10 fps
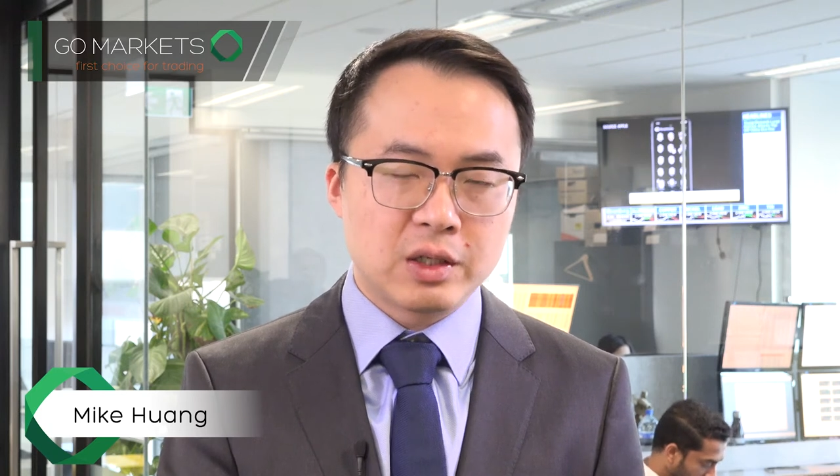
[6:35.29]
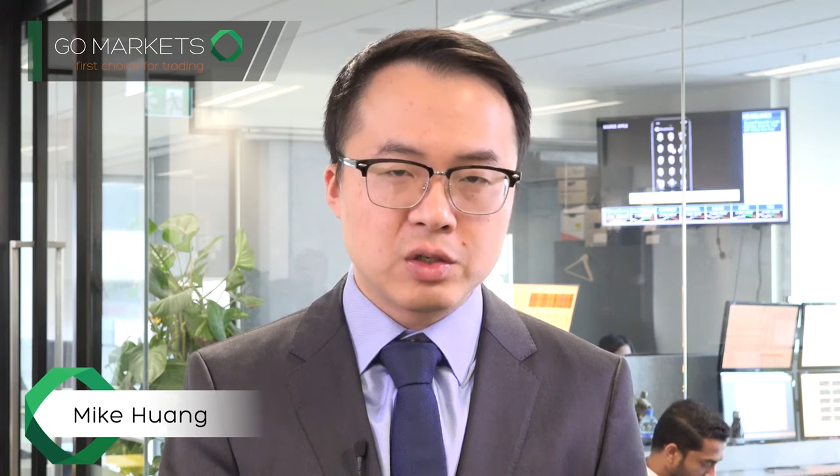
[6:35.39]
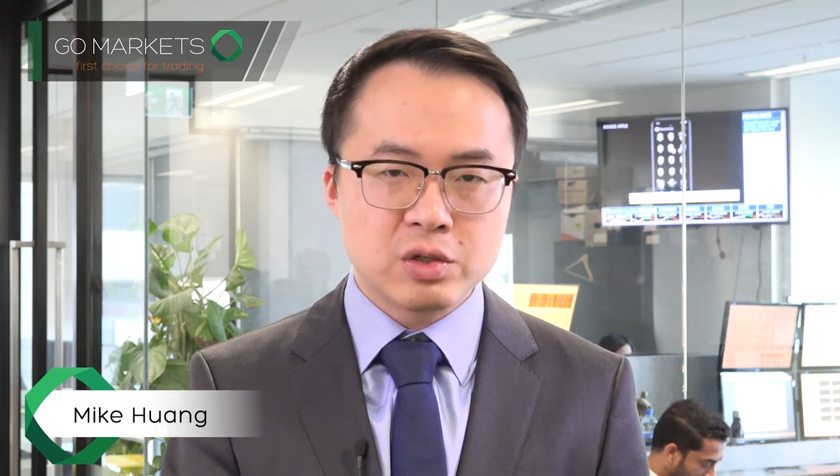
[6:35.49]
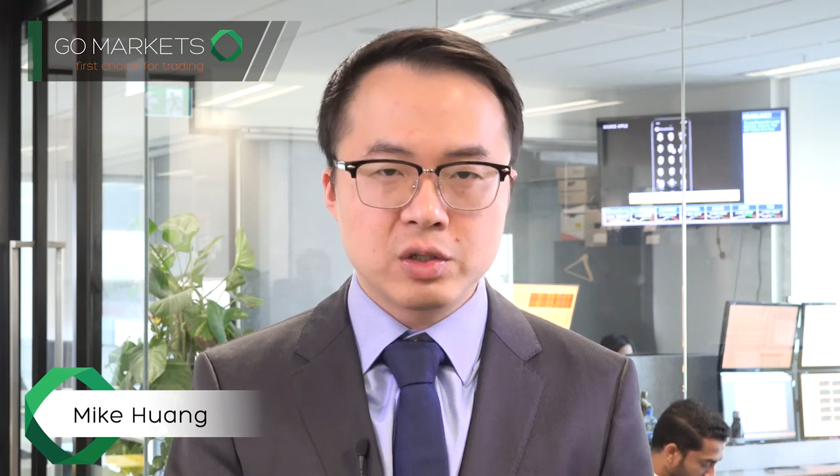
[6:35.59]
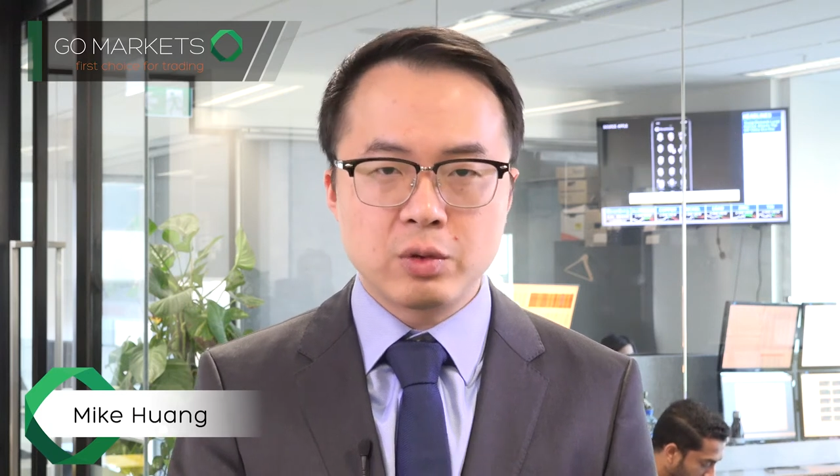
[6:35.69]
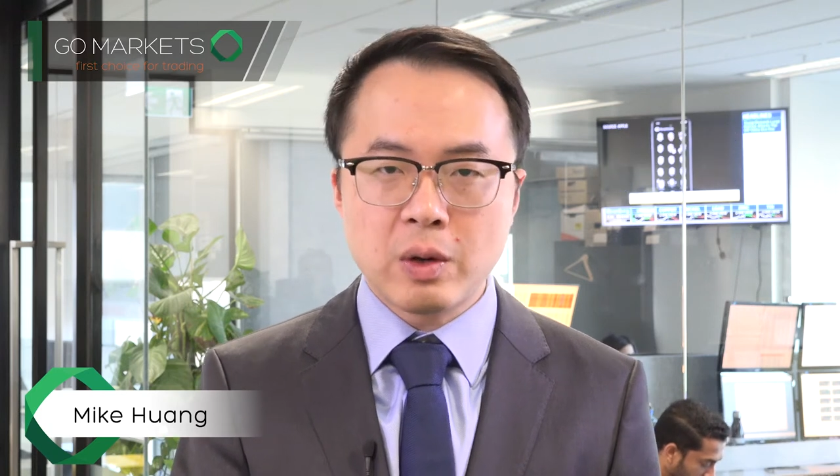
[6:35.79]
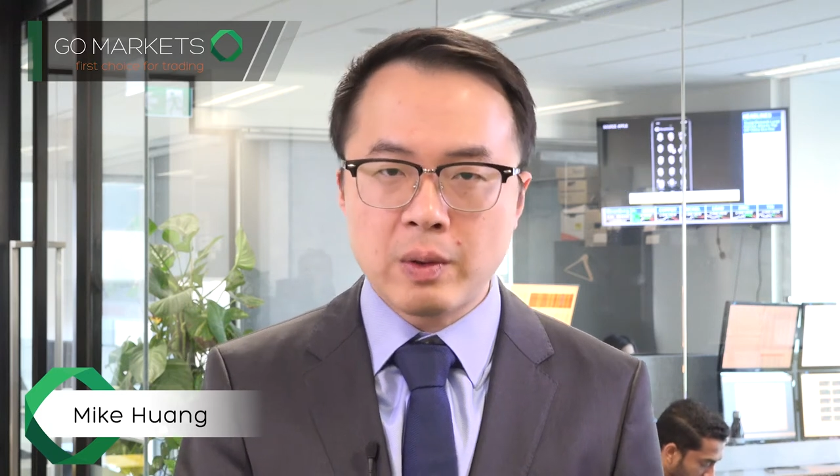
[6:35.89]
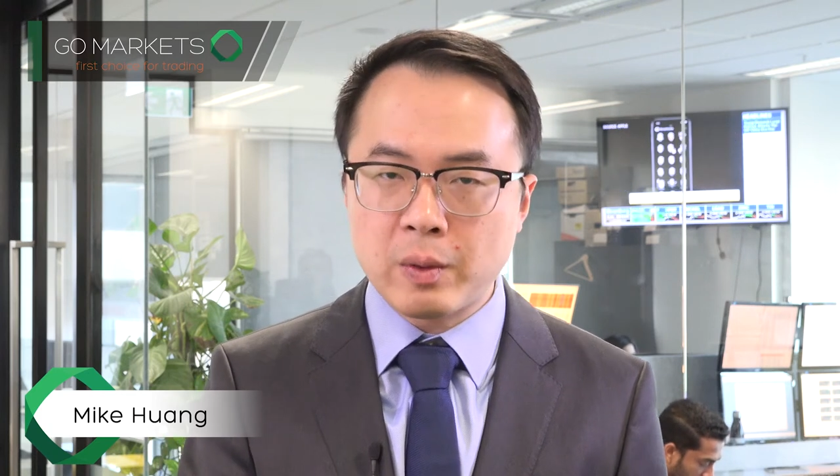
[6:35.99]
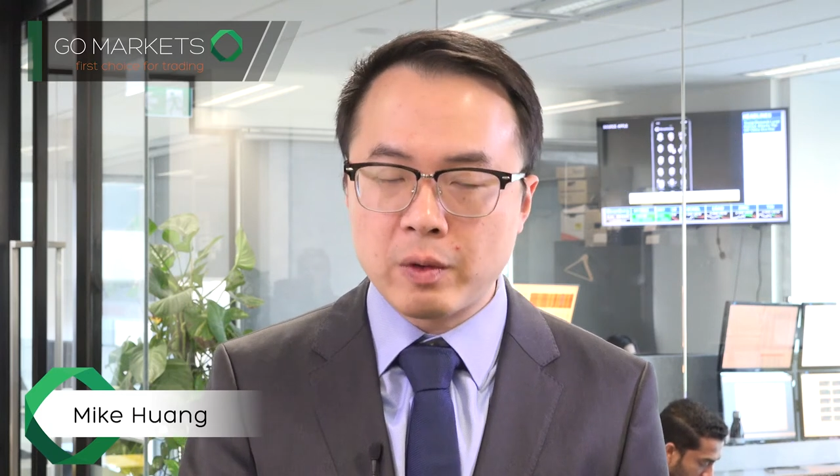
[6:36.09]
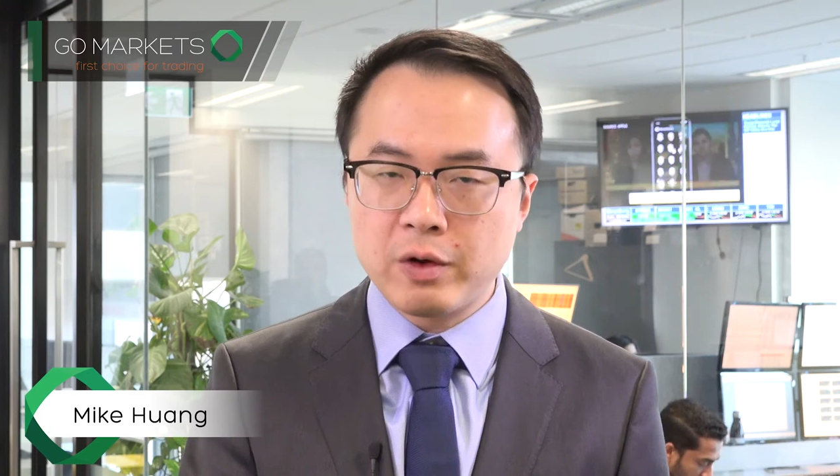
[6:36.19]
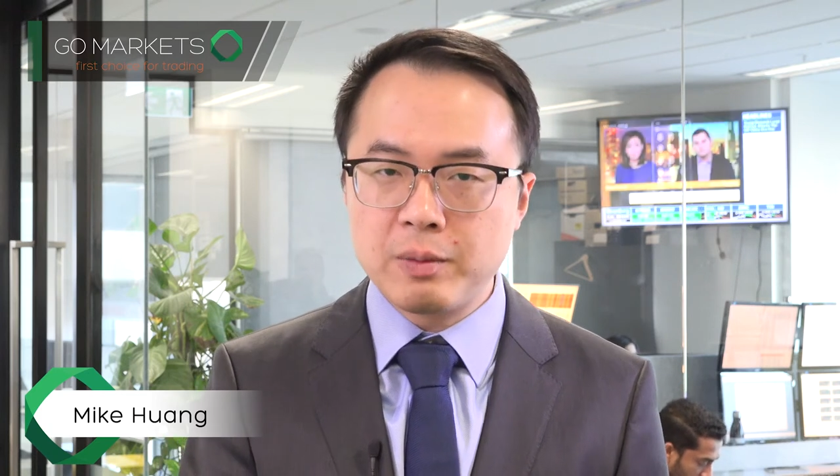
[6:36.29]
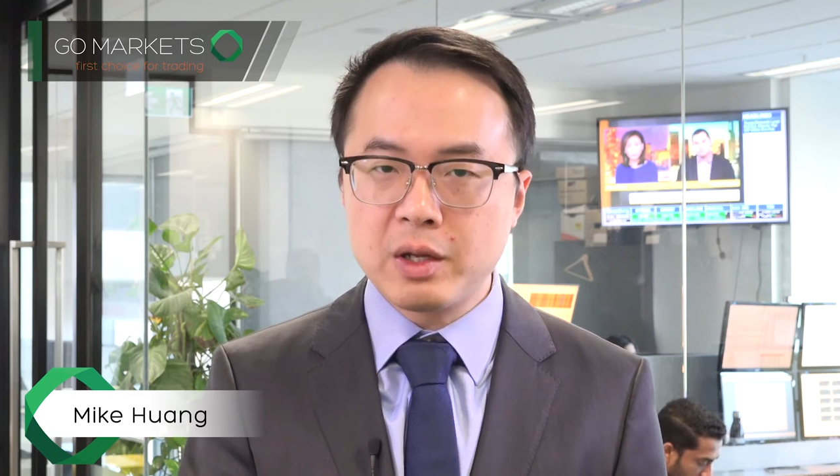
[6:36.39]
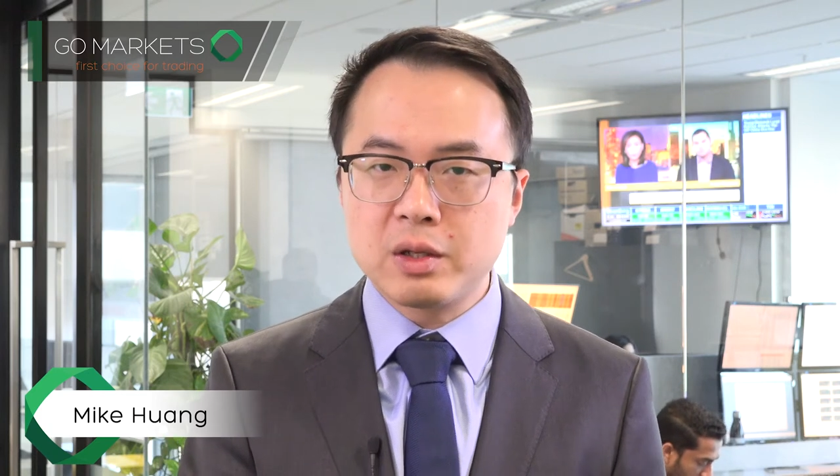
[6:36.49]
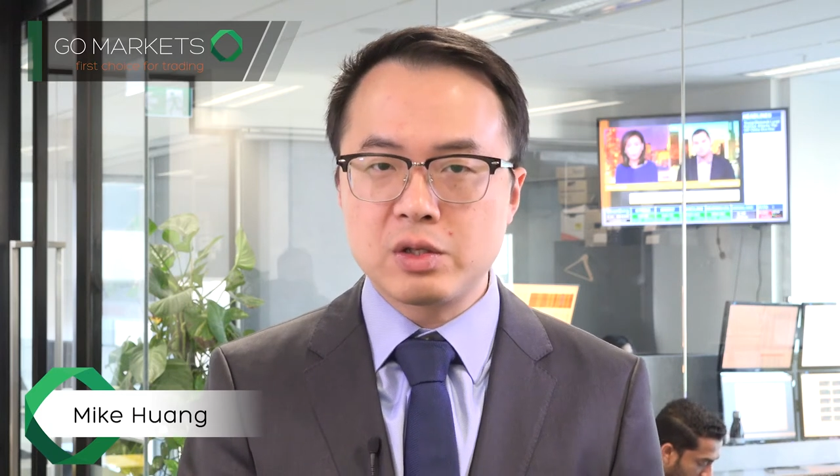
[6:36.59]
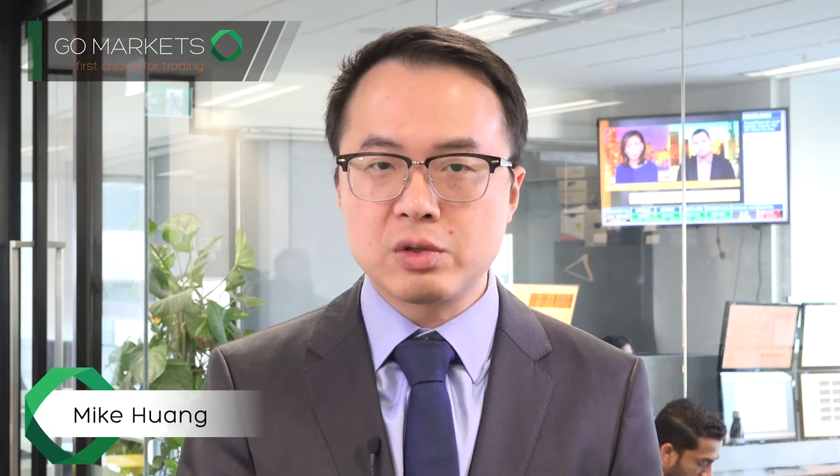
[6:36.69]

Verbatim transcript: 题，就是有关外汇方面，